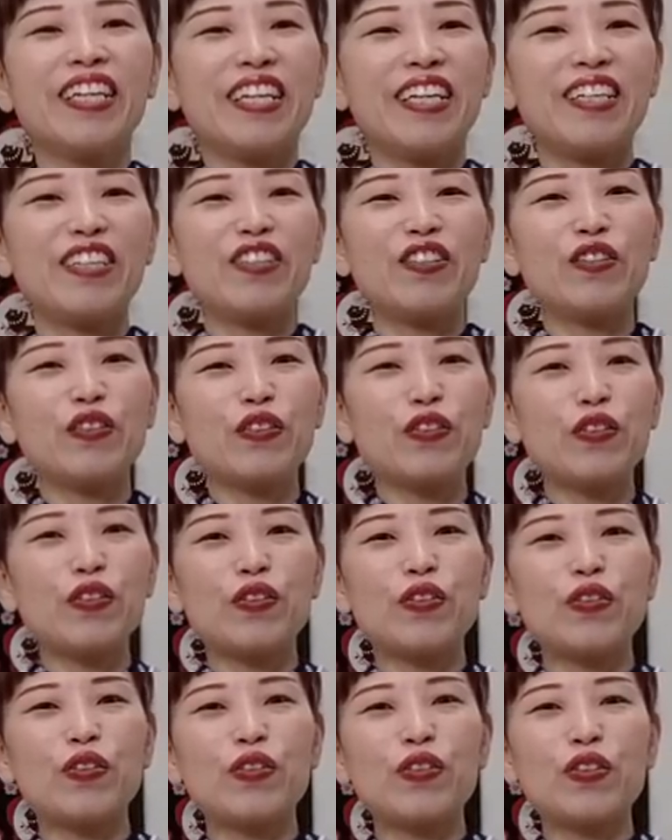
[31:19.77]
えっ
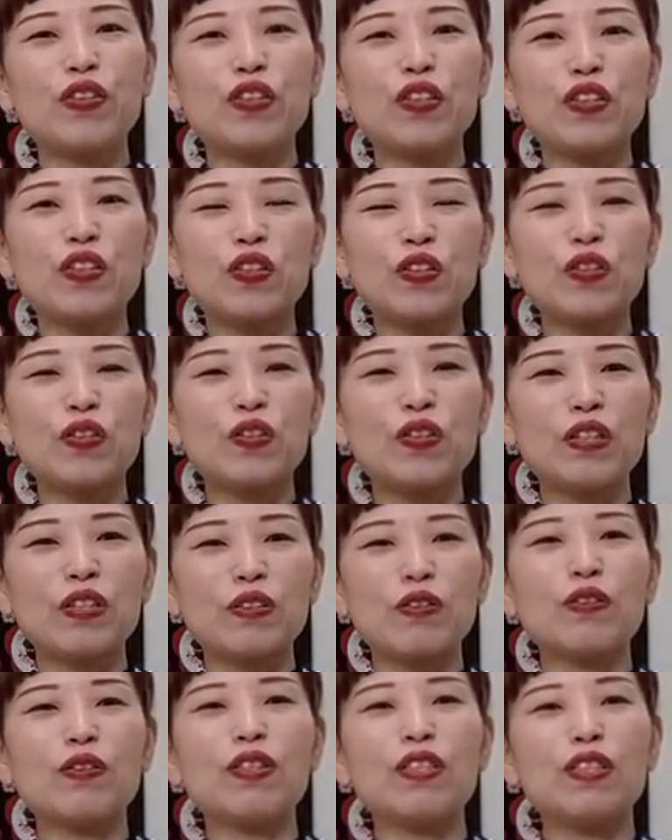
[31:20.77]
とちょっとあ
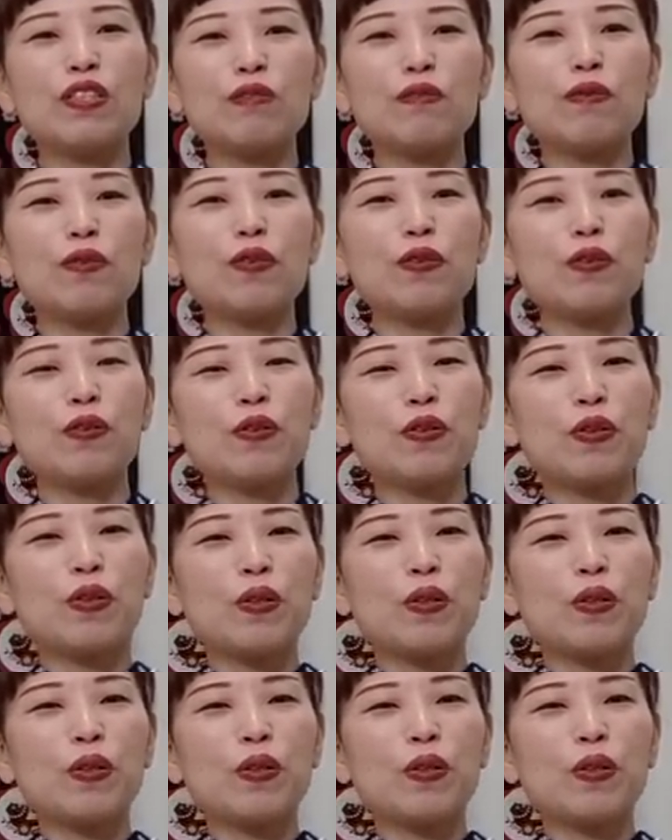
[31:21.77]
のいつも